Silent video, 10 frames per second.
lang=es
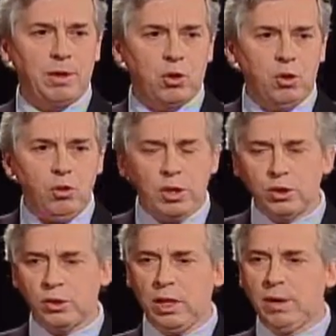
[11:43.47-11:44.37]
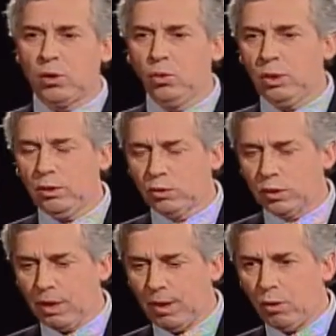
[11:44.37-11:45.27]
mejor, una sociedad más justa, una
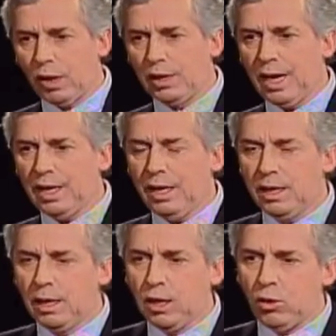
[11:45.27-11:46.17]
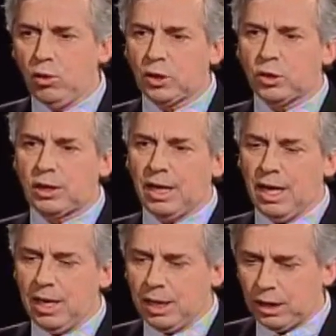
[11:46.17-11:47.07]
sociedad más igualitaria y una
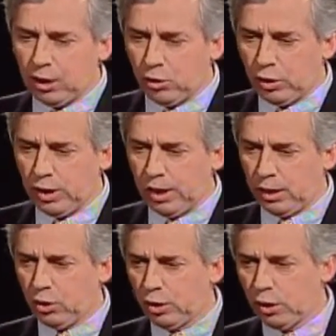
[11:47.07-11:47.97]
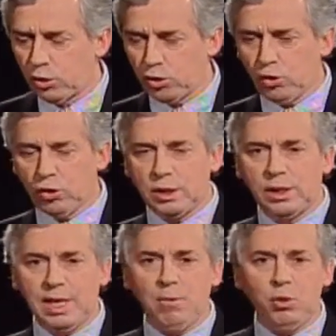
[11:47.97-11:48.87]
sociedad donde, donde nosotros nos
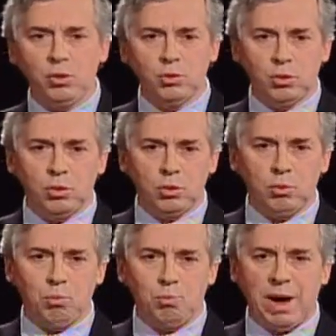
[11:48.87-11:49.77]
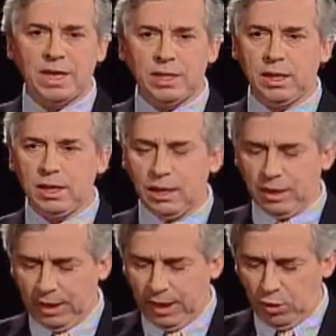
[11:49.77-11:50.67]
sintamos parte
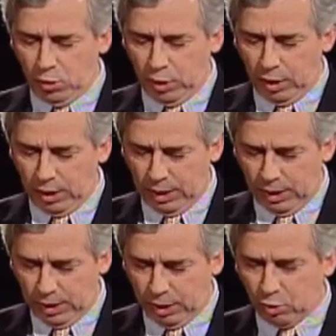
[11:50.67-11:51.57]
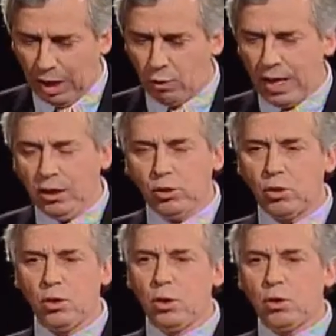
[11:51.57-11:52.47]
de ello y,
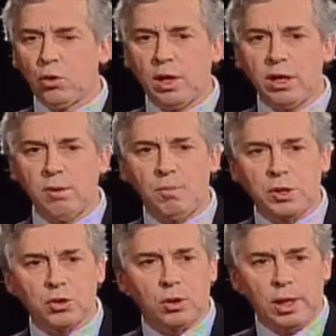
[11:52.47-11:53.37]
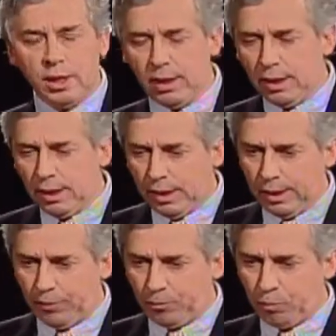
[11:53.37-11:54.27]
colaborando con las demás personas.
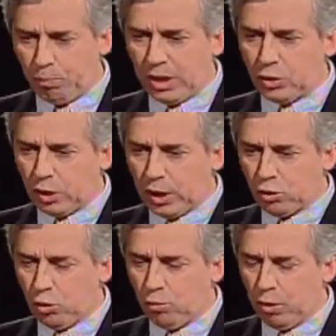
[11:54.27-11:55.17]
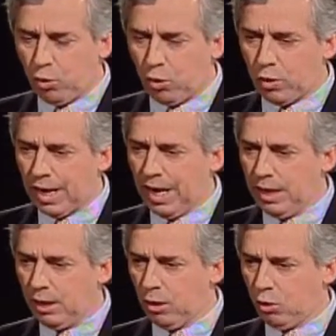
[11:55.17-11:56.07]
Eh, pienso que eso lo podemos
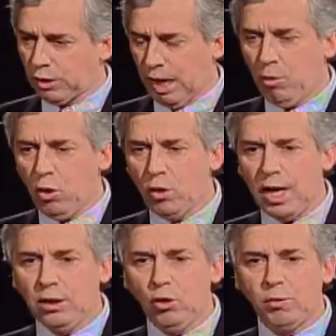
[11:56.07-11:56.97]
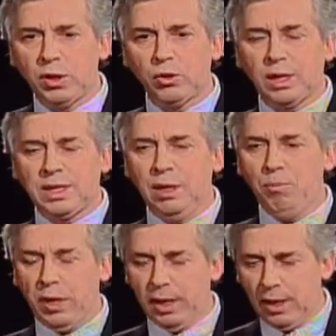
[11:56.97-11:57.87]
lograr, lo estamos logrando, yo pienso que
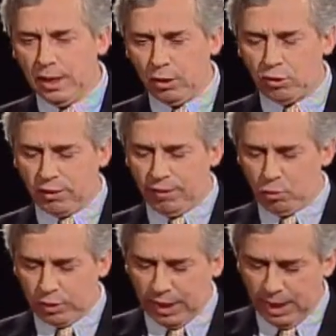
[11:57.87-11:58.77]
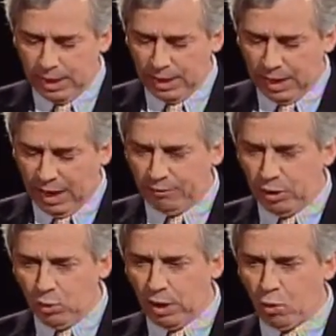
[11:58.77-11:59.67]
siempre en nuestra facultad
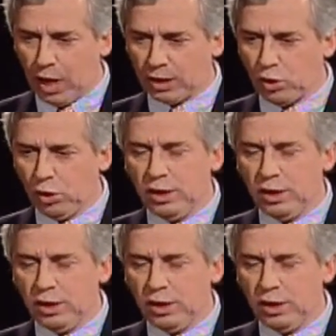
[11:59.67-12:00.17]
había una vocación de